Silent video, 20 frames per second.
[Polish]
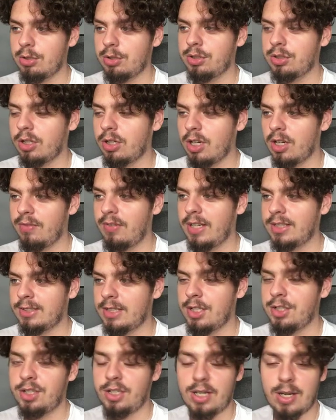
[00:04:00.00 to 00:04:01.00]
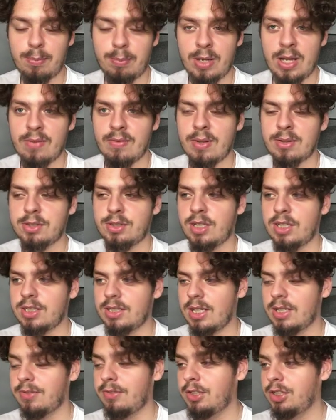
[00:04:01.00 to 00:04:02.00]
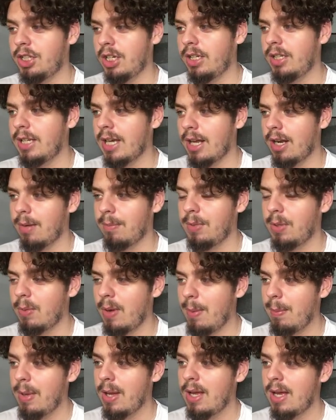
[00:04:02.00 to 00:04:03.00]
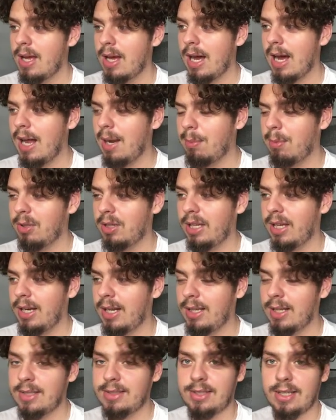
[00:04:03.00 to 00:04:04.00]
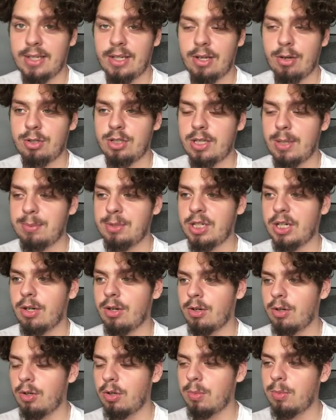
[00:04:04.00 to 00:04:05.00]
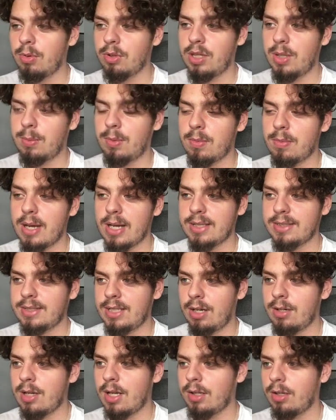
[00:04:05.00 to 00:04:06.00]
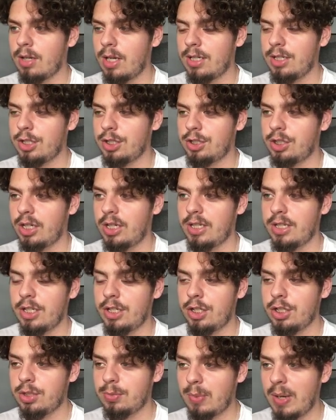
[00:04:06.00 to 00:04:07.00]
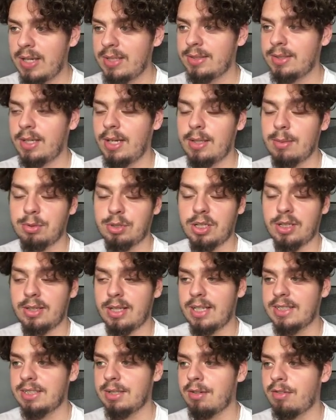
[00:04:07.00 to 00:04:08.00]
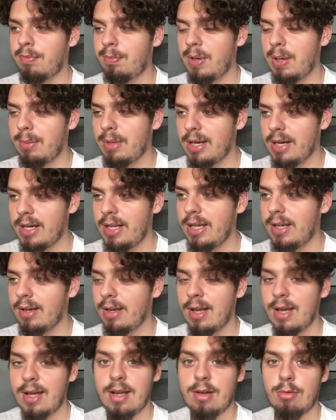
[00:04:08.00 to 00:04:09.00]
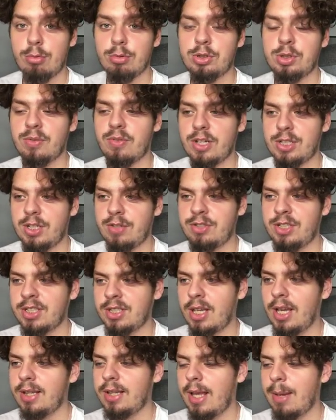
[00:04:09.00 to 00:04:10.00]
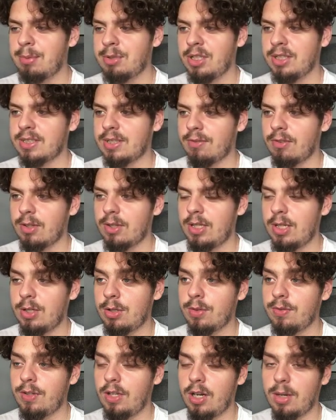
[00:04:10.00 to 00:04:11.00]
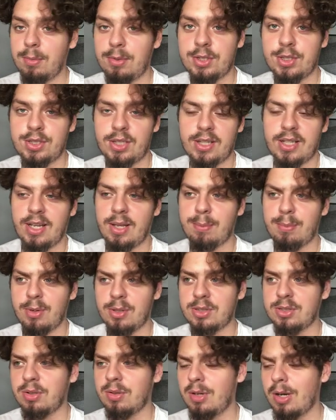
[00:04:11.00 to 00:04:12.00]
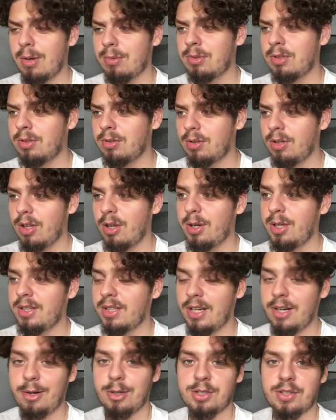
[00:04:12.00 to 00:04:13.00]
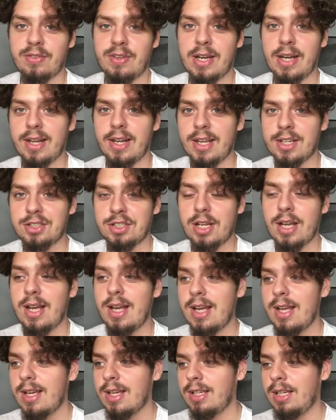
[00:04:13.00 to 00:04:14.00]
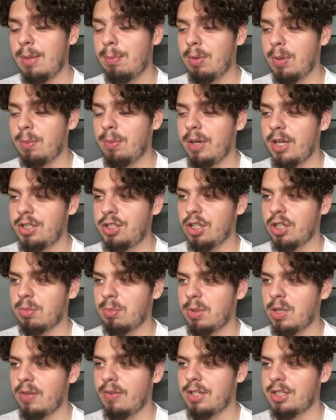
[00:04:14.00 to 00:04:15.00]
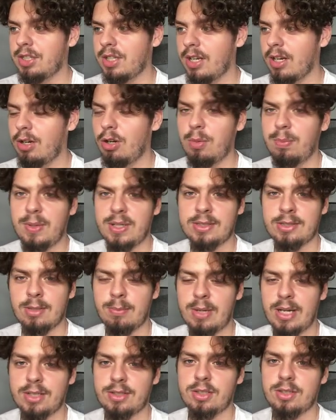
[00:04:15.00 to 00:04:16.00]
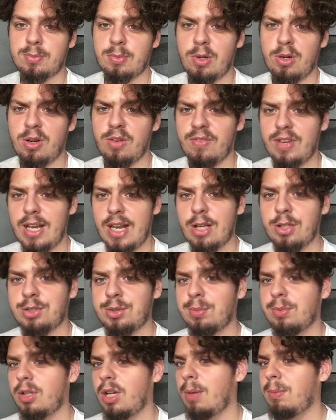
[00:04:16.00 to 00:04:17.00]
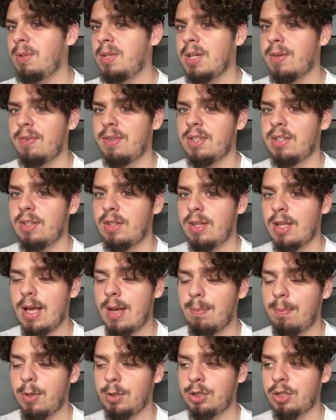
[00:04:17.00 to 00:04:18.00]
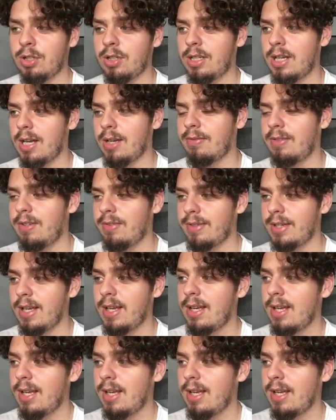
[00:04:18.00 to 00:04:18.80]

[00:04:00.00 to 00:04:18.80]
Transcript: już cokolwiek chcecie, ja powiem wam co zazwyczaj ja robiłem, albo degradacja jakiegoś lepszego klubu typu Barcelona do najniższej ligi hiszpańskiej, na przykład tak samo w Premier League, usuwacie wszystkich najlepszych zawodników i robicie sobie takie prostu road to glory, tylko że w karierze i próbujecie odbudować ten klub. Jest to bardzo spoko, wiele osób to robi nawet na początkach FIFA,